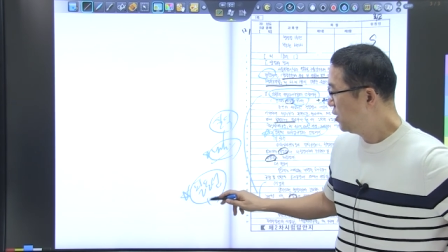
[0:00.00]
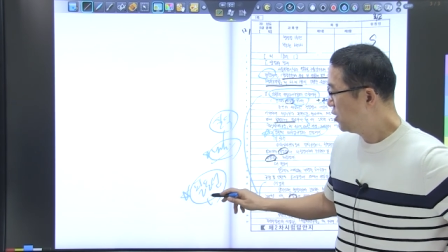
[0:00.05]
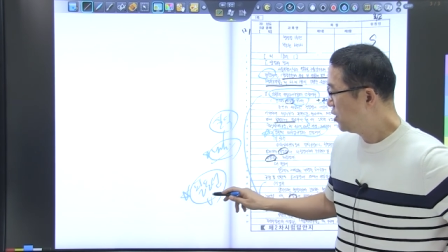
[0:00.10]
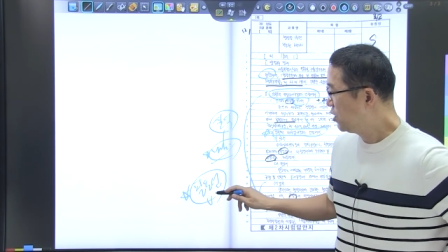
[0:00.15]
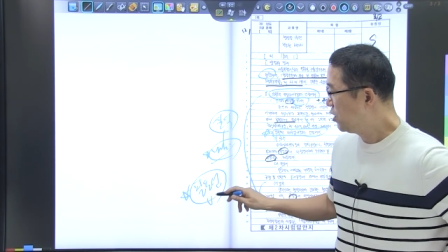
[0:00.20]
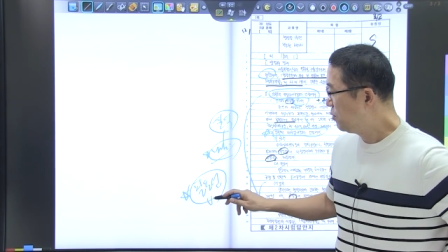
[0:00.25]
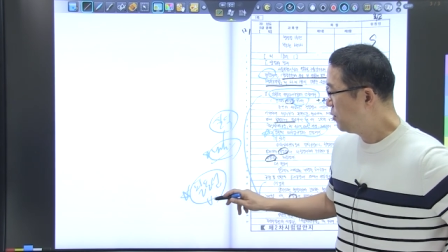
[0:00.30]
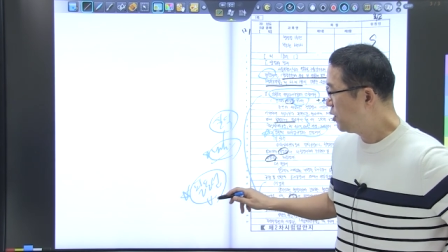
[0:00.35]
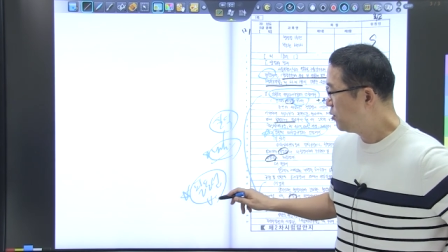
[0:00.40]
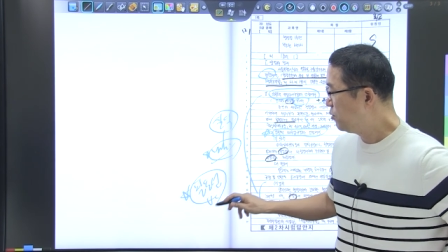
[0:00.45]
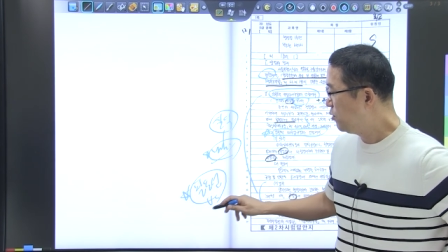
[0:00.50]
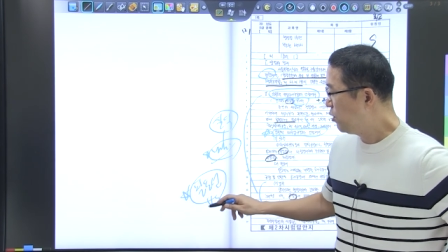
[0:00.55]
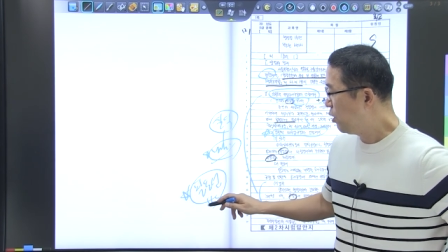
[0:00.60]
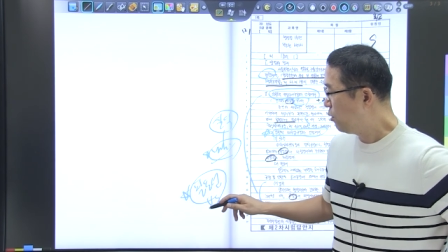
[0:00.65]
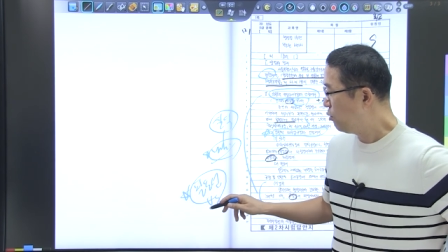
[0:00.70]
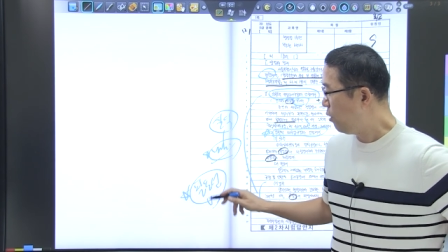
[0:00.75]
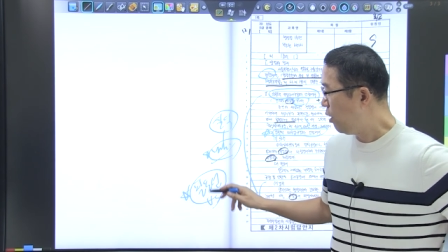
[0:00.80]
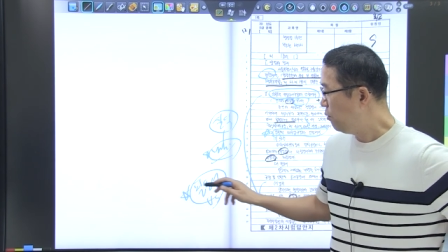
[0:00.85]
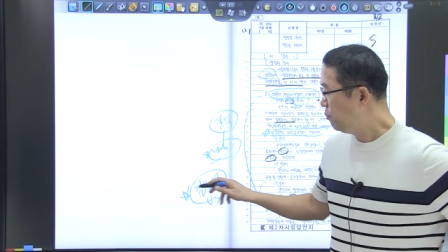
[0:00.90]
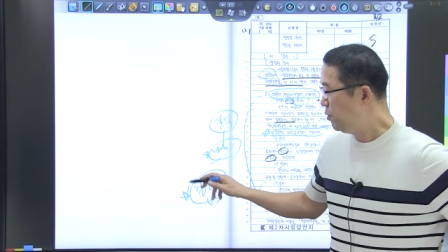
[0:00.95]
그럼에도
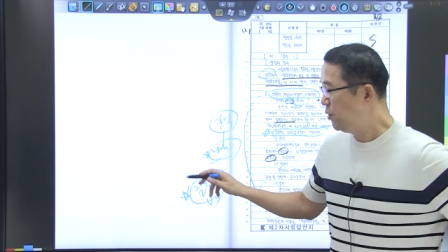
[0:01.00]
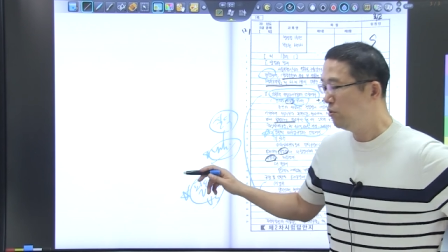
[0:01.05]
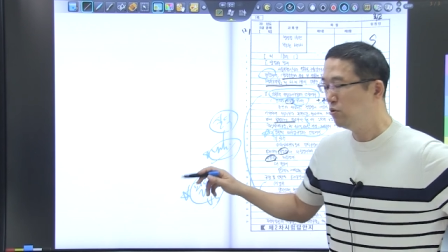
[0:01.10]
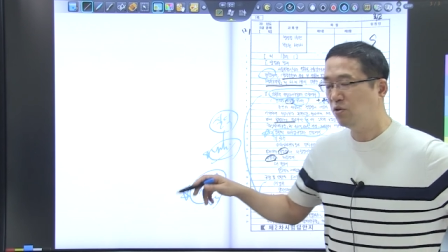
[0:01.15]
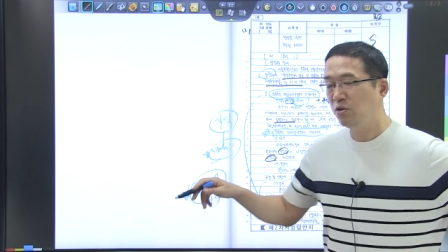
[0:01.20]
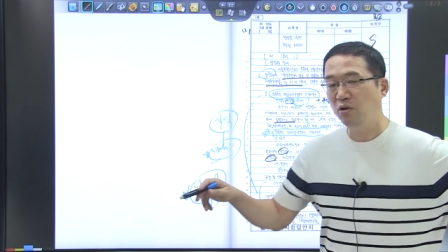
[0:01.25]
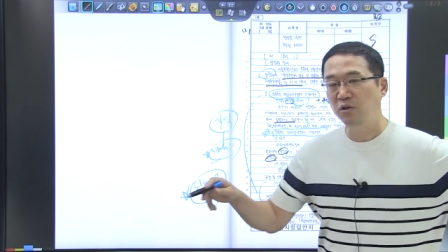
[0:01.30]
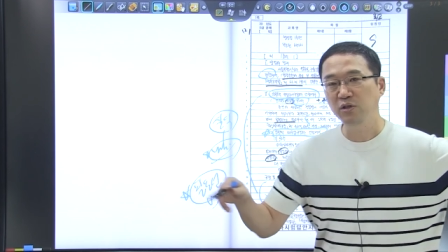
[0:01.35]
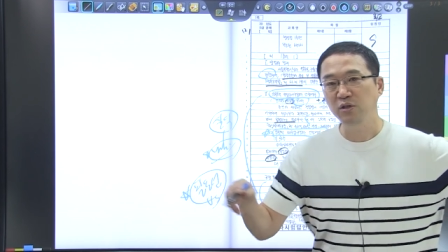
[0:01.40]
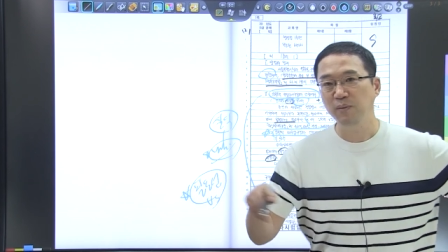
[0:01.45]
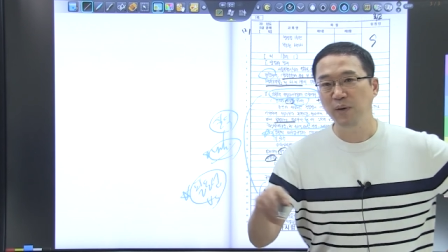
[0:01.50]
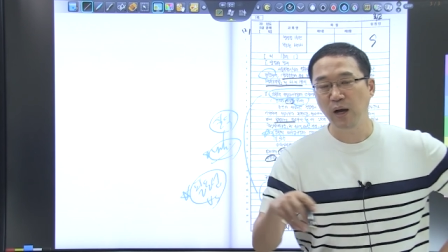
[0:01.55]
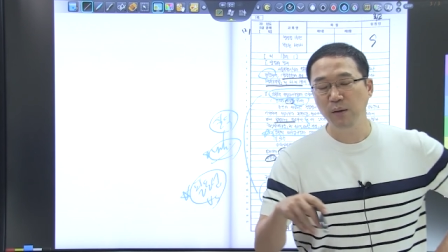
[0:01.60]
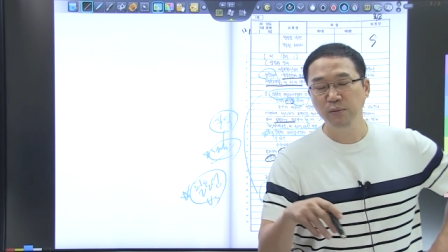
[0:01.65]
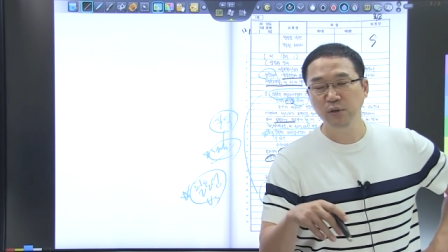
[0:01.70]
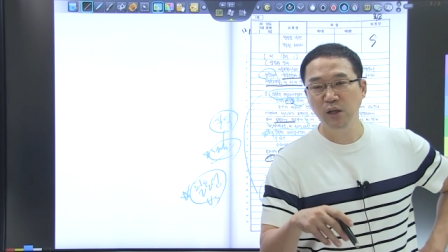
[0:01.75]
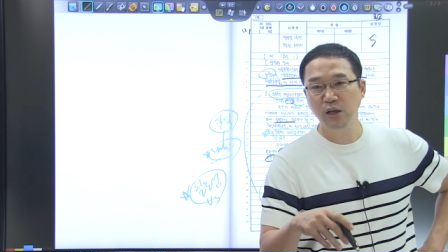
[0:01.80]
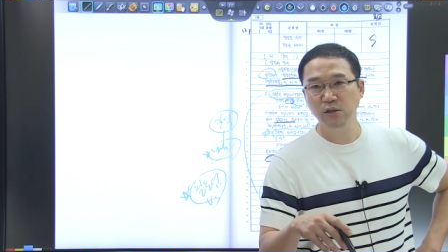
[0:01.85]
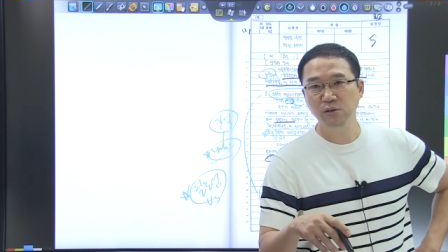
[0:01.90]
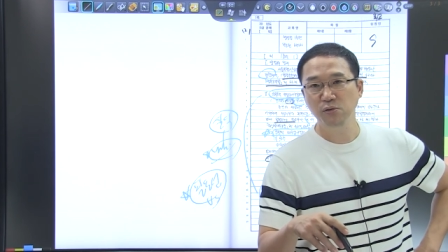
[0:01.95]
불구하고 어, 필요성이 있으면
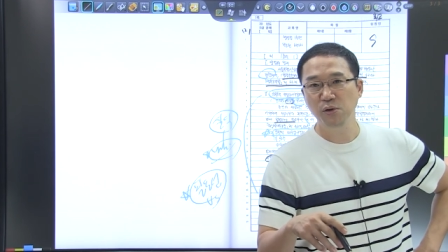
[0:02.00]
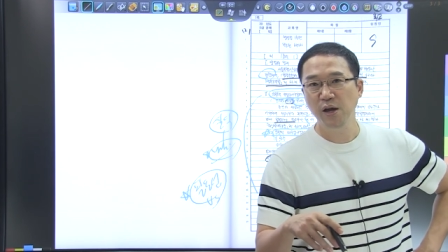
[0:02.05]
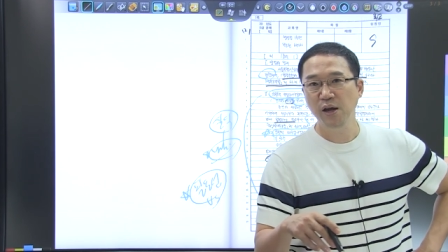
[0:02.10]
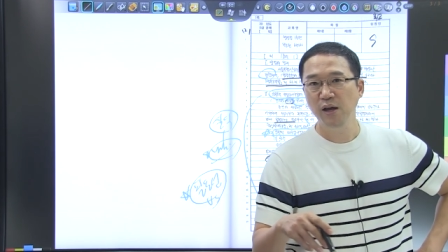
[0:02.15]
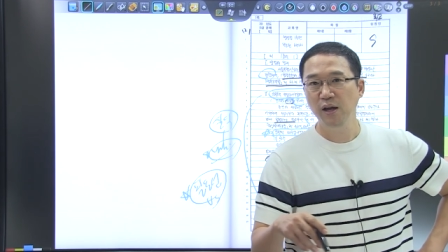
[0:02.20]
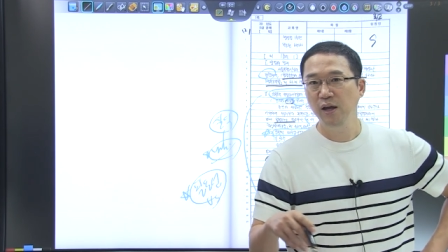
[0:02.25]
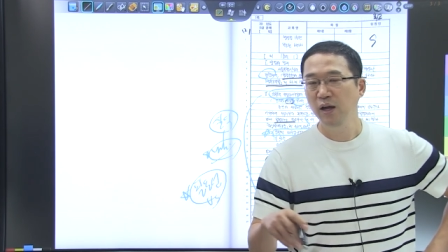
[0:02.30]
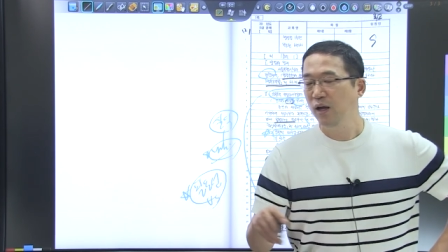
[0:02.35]
하면 되지 왜?